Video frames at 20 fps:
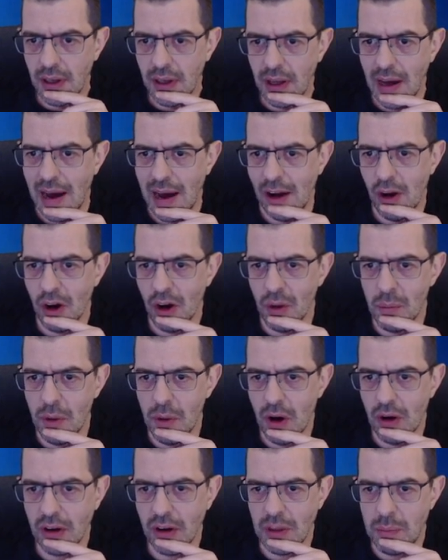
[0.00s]
à leur
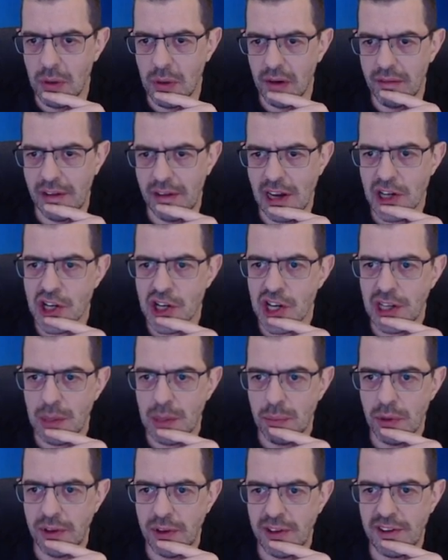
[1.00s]
mort, ils peuvent lâcher des
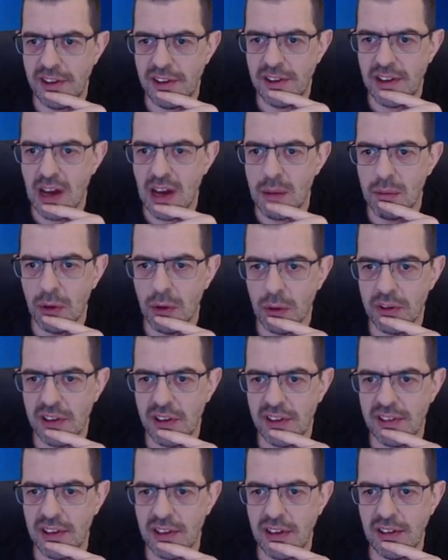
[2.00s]
petits items. Donc ça,
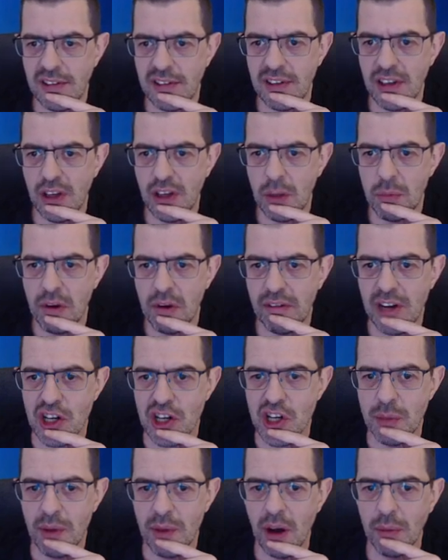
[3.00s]
c'est ici. Ils peuvent
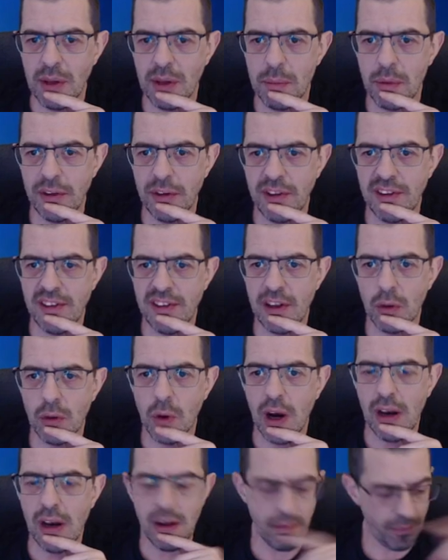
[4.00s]
lâcher, par exemple, des petites
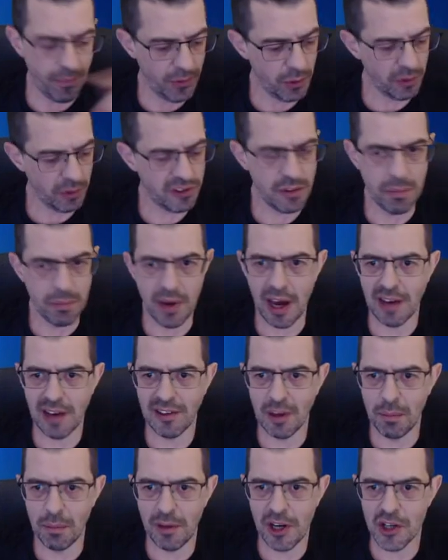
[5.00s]
étoiles. Donc si, par
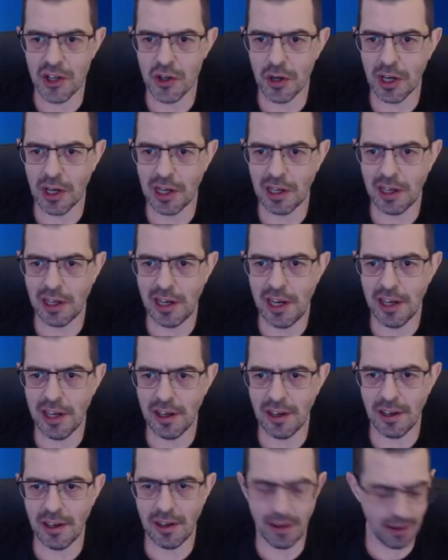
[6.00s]
exemple, là, je
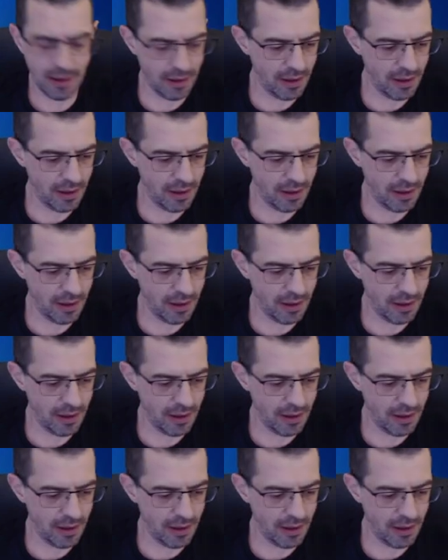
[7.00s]
clique,